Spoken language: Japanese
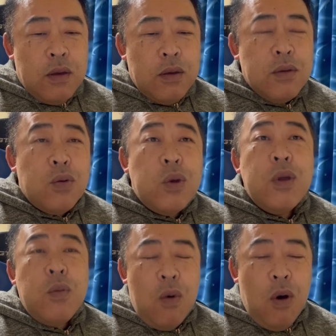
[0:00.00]
それで
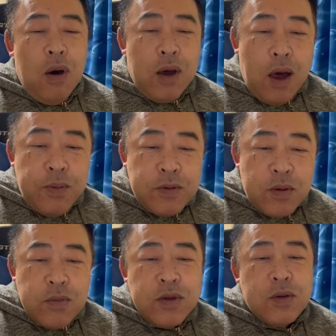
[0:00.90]
も
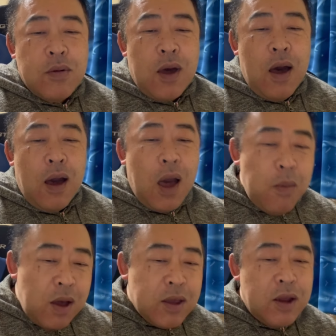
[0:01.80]
カブトムシとか
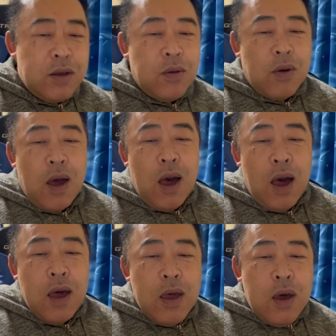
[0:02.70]
カマキリと
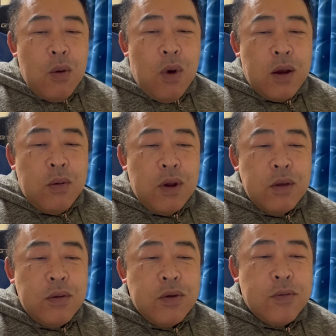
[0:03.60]
か我々
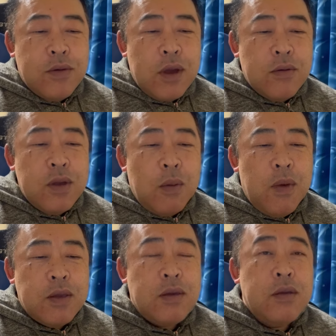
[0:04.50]
の食卓には
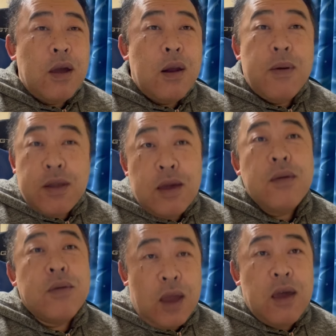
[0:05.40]
まず並ばないよ
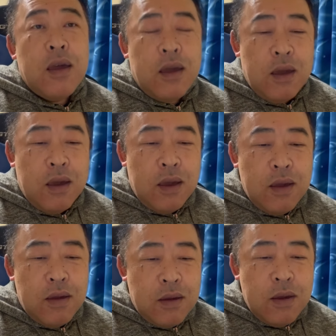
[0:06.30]
ね、
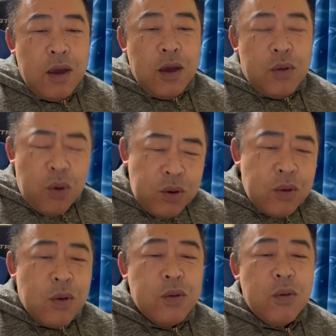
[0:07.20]
とい
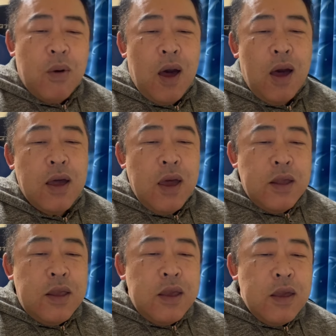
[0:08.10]
うことは
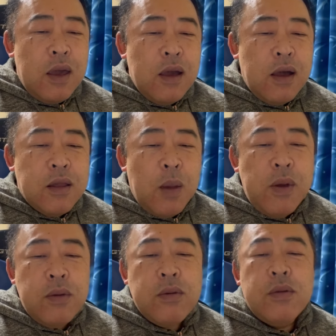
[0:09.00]
人間が食べ
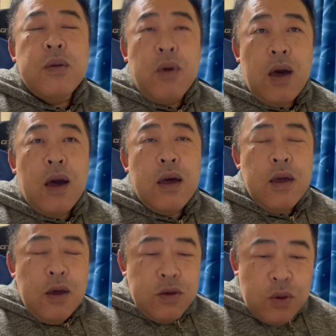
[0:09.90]
るのには
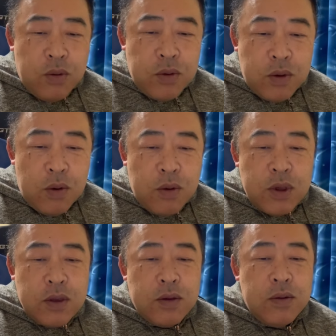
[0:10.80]
食用
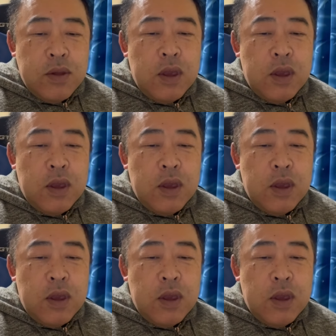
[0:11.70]
にするに